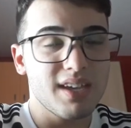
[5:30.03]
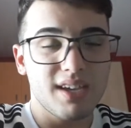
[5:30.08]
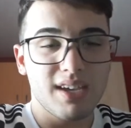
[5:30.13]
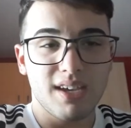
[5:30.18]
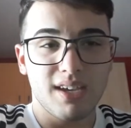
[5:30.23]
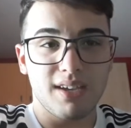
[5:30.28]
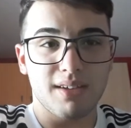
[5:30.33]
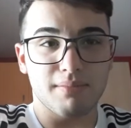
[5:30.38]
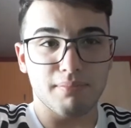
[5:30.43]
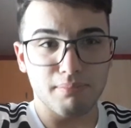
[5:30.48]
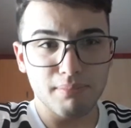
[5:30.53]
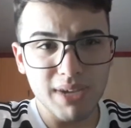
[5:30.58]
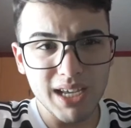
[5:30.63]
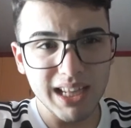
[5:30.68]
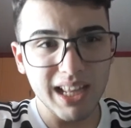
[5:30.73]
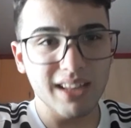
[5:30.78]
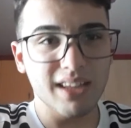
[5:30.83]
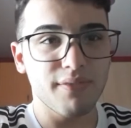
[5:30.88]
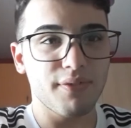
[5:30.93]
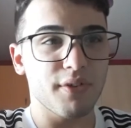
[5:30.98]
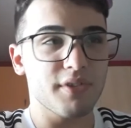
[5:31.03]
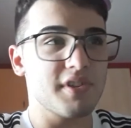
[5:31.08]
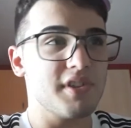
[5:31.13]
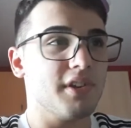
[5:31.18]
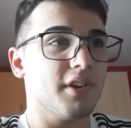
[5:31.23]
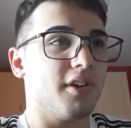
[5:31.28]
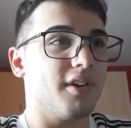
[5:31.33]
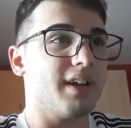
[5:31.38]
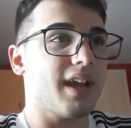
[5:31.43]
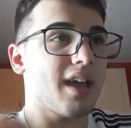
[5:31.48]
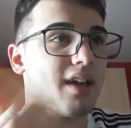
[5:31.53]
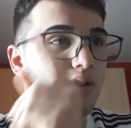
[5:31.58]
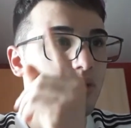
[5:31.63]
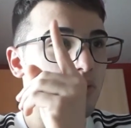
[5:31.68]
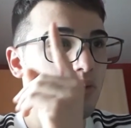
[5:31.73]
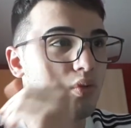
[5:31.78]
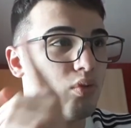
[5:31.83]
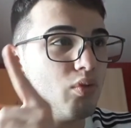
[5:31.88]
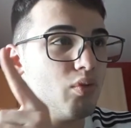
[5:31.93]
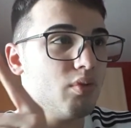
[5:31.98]
Milan-Frosinone
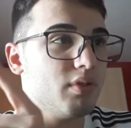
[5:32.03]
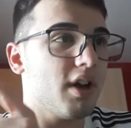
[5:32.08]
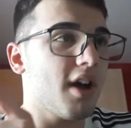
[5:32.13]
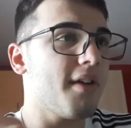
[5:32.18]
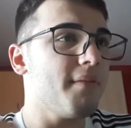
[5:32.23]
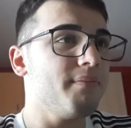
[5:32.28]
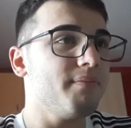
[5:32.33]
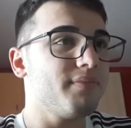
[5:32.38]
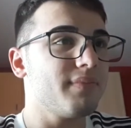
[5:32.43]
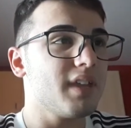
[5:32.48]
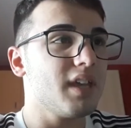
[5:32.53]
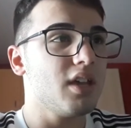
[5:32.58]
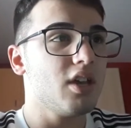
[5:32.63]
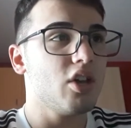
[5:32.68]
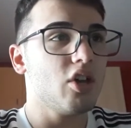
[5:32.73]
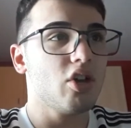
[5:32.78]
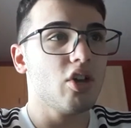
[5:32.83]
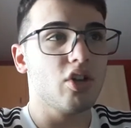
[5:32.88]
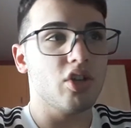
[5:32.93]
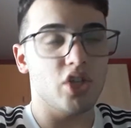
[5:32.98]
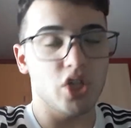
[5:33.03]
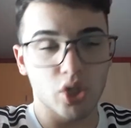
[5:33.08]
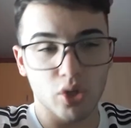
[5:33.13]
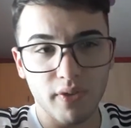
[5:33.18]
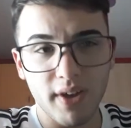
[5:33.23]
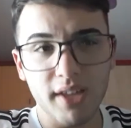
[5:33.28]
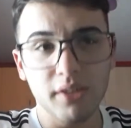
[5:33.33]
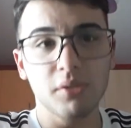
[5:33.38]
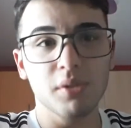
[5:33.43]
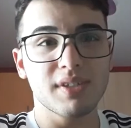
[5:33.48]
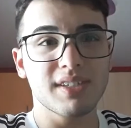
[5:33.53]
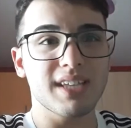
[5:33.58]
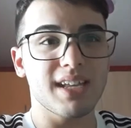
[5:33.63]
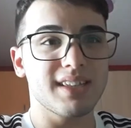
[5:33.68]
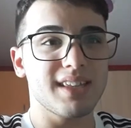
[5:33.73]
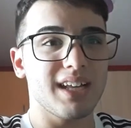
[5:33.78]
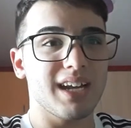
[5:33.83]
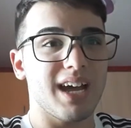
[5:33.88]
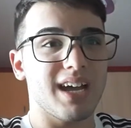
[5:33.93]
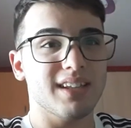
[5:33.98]
1,
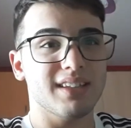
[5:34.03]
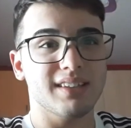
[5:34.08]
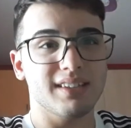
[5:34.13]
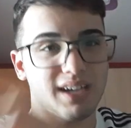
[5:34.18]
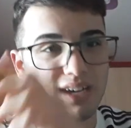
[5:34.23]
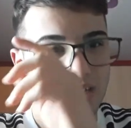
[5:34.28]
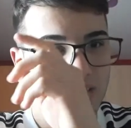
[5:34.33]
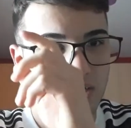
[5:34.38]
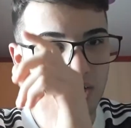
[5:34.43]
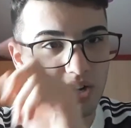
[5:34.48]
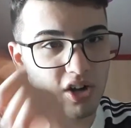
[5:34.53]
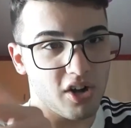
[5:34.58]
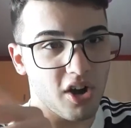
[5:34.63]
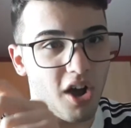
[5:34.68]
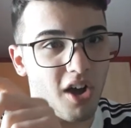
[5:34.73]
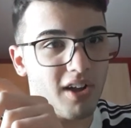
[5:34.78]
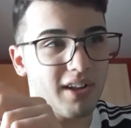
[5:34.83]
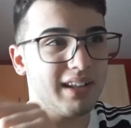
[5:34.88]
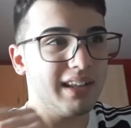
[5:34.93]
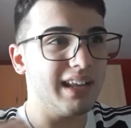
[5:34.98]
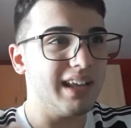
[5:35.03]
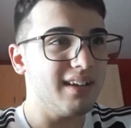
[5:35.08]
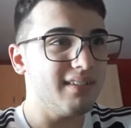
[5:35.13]
Juventus-Atalanta gol,